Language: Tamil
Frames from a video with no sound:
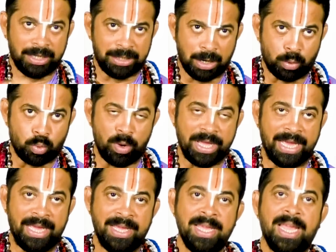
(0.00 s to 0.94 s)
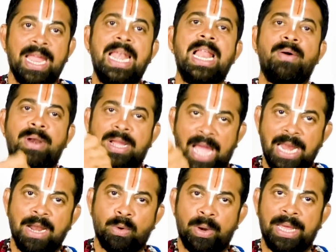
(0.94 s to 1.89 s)
அதில் கொடுங்க இல்லை அவர்
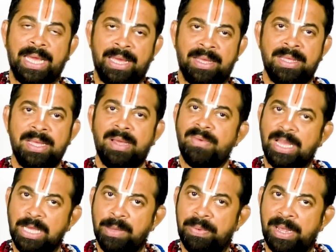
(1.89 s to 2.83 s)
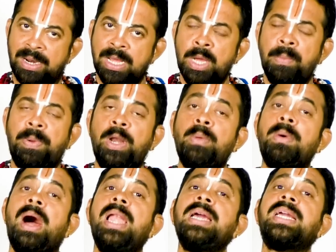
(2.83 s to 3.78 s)
கையில் கொடுங்க வாங்கிப்பார்
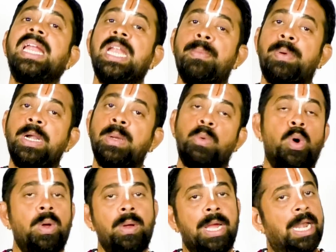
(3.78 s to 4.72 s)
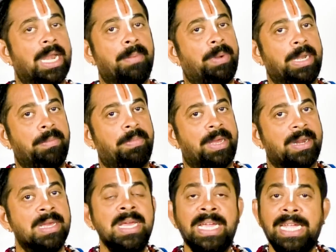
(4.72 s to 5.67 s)
பெருமாளுக்கு என்ன பண்ணுமோ எல்லாம்
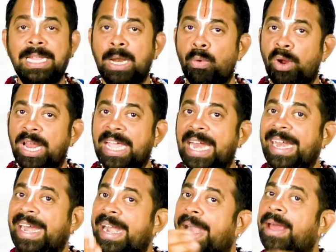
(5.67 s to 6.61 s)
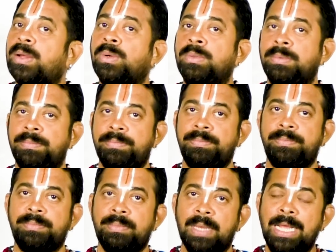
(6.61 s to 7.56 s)
பண்ணிப்பார் இதில் உங்களுக்கு என்ன நடக்கும்
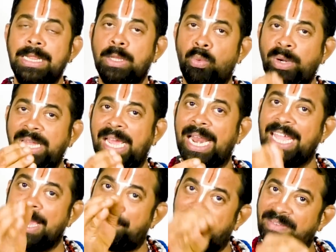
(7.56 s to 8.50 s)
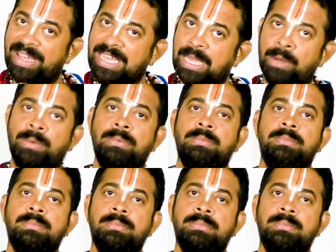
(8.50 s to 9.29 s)
இந்த உண்டியலை எப்போ வைக்கணும்